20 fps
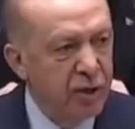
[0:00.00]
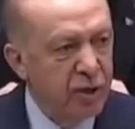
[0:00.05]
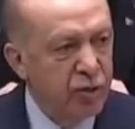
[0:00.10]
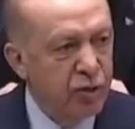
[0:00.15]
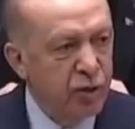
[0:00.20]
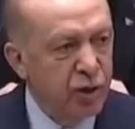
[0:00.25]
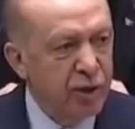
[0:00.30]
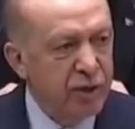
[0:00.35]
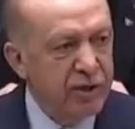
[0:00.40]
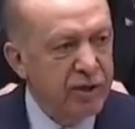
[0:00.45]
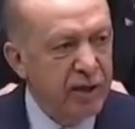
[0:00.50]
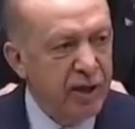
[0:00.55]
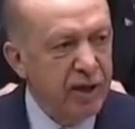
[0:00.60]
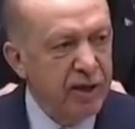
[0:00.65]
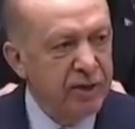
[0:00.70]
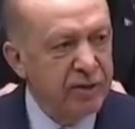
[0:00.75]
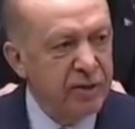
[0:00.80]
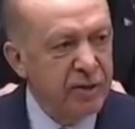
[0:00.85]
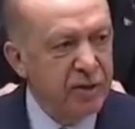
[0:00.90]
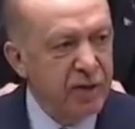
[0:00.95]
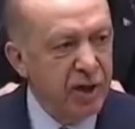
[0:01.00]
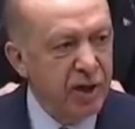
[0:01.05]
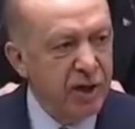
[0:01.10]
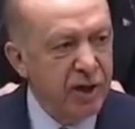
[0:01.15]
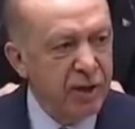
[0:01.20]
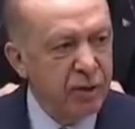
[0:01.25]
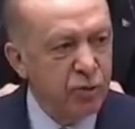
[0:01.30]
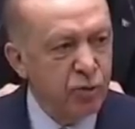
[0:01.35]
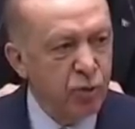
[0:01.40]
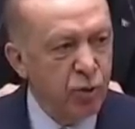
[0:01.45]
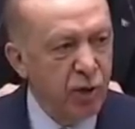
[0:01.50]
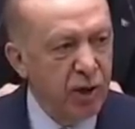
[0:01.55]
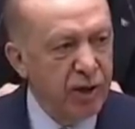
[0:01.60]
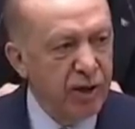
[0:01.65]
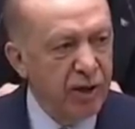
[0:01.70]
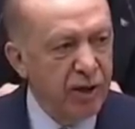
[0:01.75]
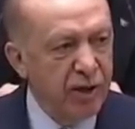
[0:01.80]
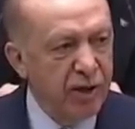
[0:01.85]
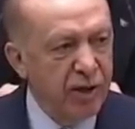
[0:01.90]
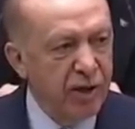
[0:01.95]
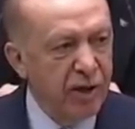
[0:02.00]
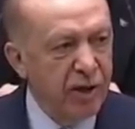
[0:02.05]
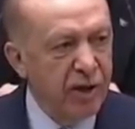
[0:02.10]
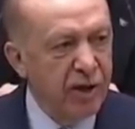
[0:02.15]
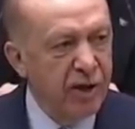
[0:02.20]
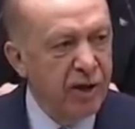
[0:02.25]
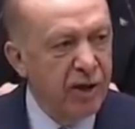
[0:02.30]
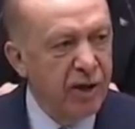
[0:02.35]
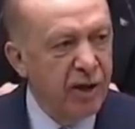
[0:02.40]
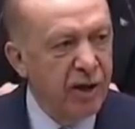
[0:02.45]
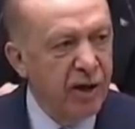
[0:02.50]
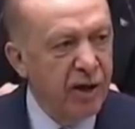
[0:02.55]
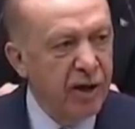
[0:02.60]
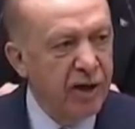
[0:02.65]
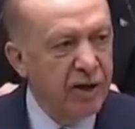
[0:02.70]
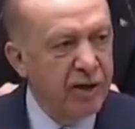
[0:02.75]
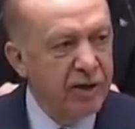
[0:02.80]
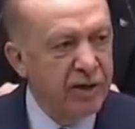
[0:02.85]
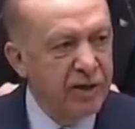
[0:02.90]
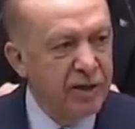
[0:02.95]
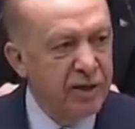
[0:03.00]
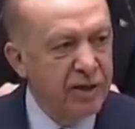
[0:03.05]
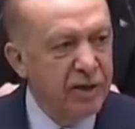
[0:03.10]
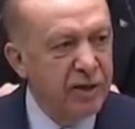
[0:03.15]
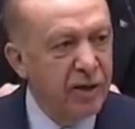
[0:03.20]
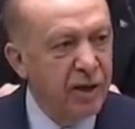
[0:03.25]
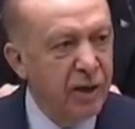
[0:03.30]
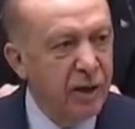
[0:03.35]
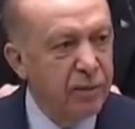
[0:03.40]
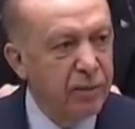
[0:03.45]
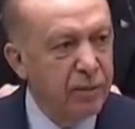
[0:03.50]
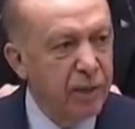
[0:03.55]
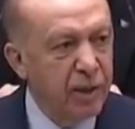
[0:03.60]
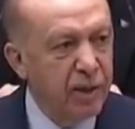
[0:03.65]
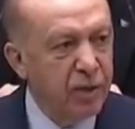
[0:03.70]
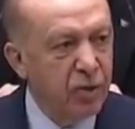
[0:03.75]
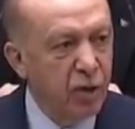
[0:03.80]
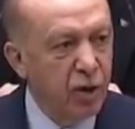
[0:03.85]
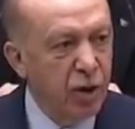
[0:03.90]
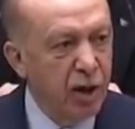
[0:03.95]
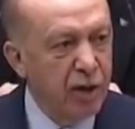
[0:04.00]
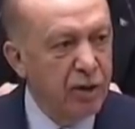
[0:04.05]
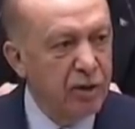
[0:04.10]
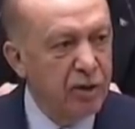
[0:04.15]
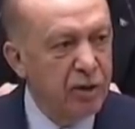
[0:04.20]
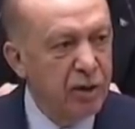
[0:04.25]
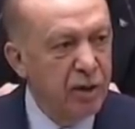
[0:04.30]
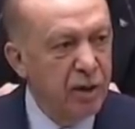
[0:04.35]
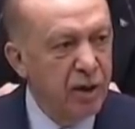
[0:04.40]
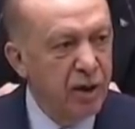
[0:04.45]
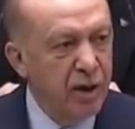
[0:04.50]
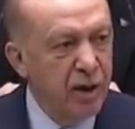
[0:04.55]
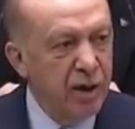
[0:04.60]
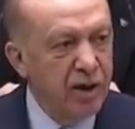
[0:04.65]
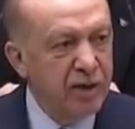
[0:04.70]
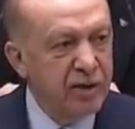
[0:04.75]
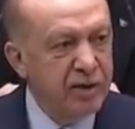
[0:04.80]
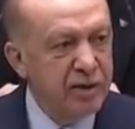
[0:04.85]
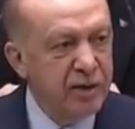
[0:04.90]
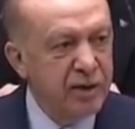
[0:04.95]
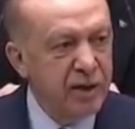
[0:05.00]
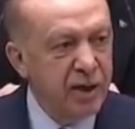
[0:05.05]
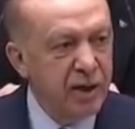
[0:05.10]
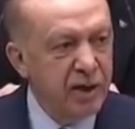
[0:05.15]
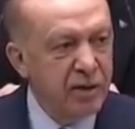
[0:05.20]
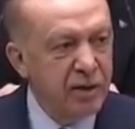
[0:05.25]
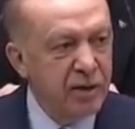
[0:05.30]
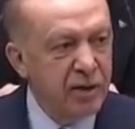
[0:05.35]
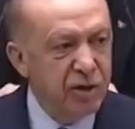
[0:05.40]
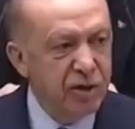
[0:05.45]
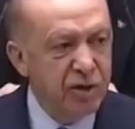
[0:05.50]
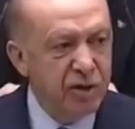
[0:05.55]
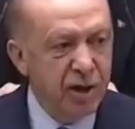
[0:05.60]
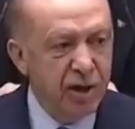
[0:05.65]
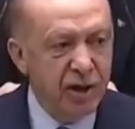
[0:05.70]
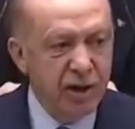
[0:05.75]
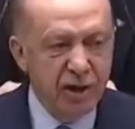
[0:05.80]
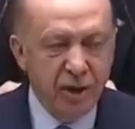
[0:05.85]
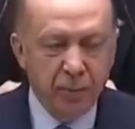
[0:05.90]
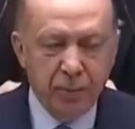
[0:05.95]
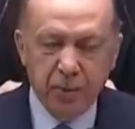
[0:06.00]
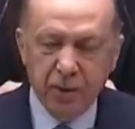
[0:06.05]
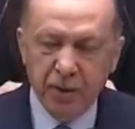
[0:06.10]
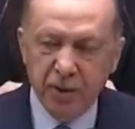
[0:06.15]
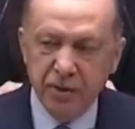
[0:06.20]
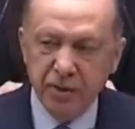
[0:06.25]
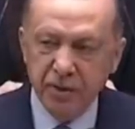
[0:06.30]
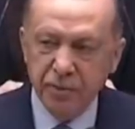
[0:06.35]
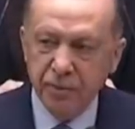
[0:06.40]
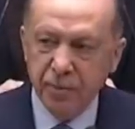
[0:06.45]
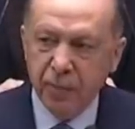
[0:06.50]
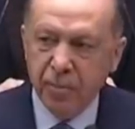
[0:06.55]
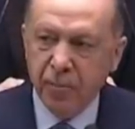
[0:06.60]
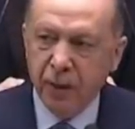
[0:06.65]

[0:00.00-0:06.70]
küresel ticaret kurallarına aykırı ambargolar artık açıkça yapılır,